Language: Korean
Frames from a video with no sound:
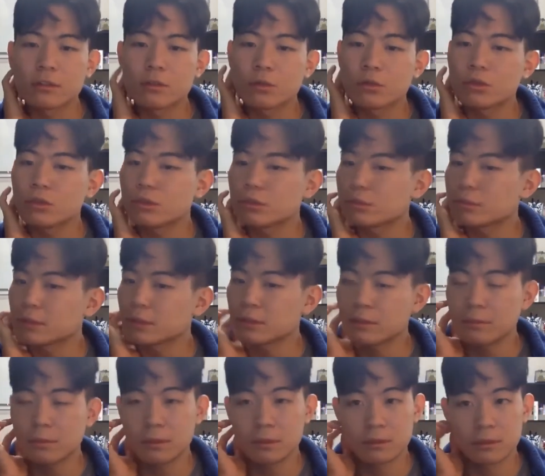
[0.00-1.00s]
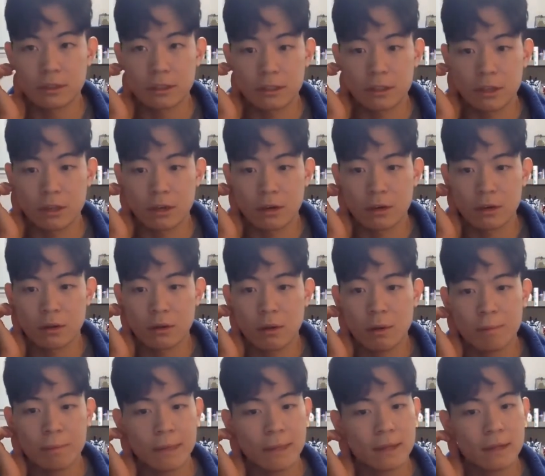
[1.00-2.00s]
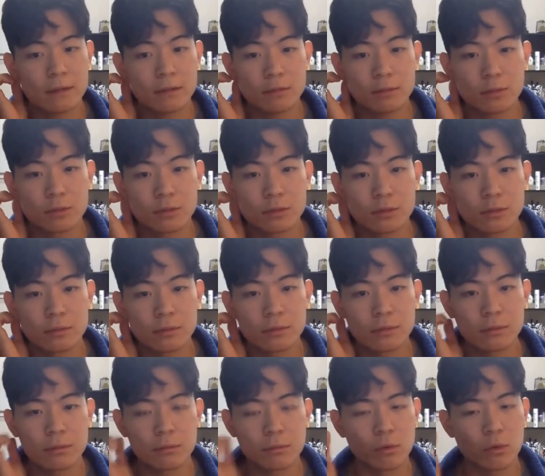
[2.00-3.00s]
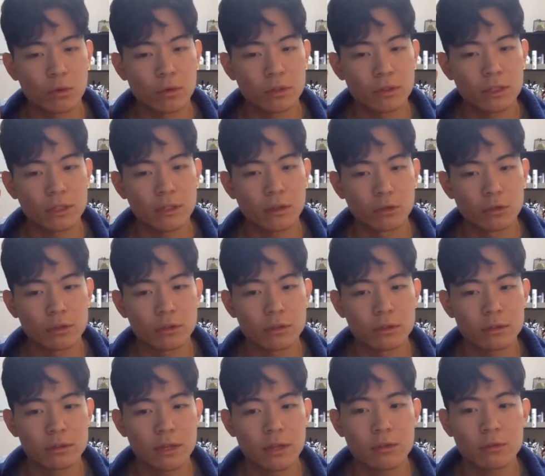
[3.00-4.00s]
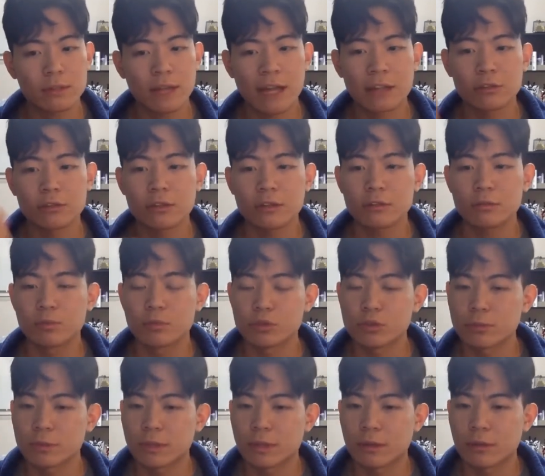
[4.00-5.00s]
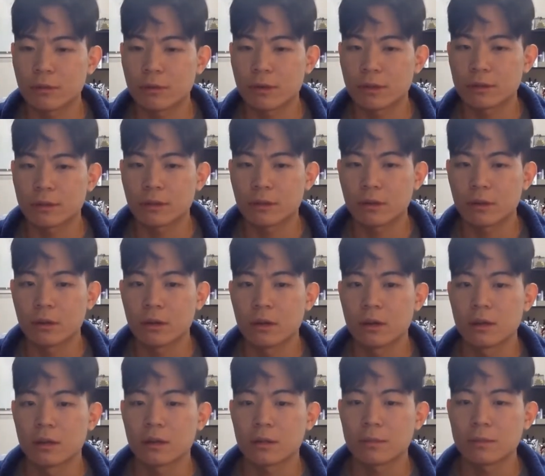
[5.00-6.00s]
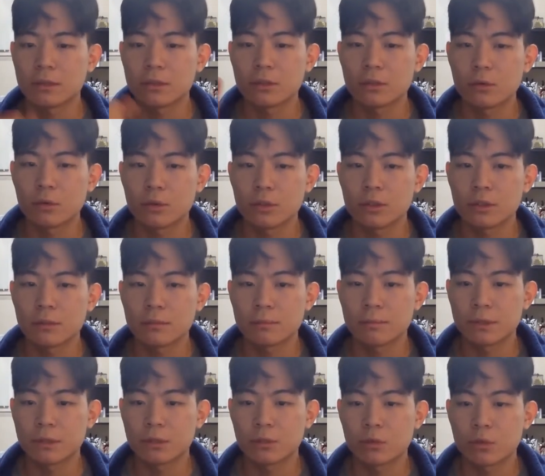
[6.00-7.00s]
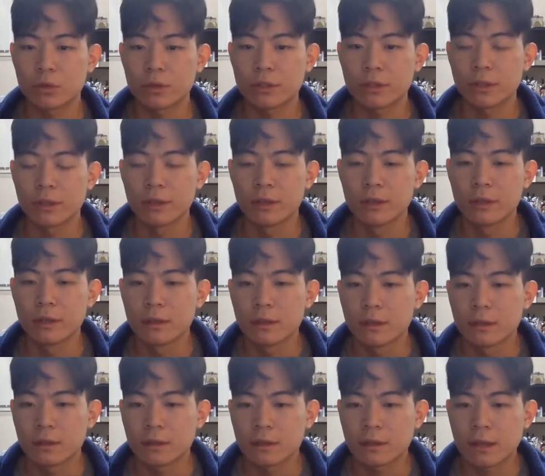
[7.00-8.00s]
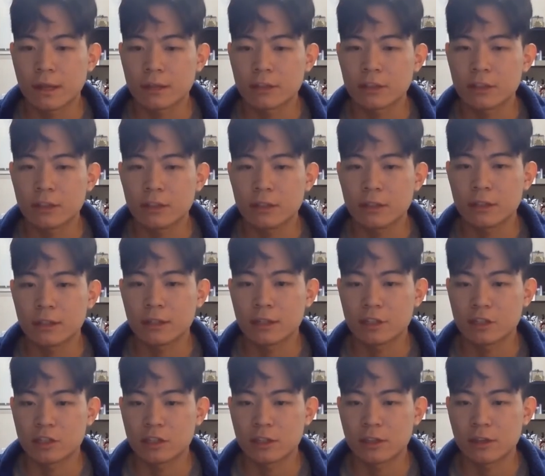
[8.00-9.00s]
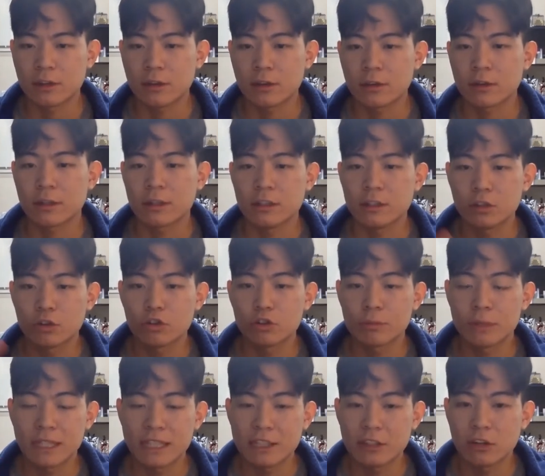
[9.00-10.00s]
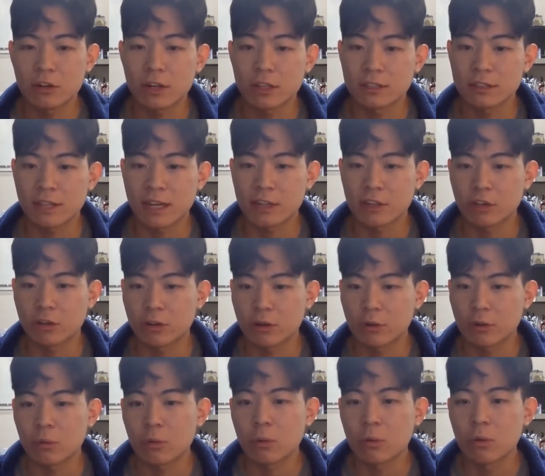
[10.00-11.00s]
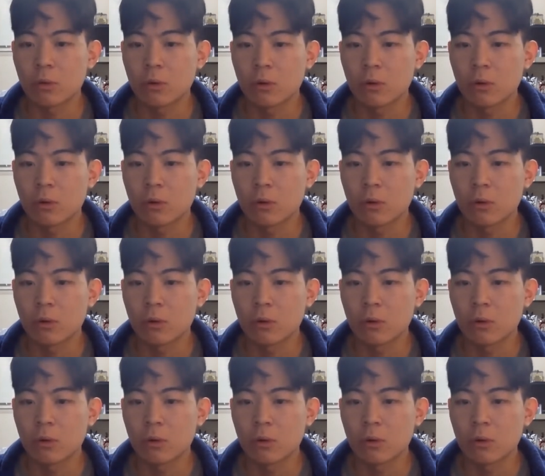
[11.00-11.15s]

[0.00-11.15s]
토큰을 좀 이따 설명을 드릴게요. 화폐라고 보시 뭐 일단 어떤 사용 단위라고 보시면 될 것 같아요. 그러니까 비트코인은 비트코인 단위가 있잖아요. 그러니까 이더리움은 이더라는 단위가 있고.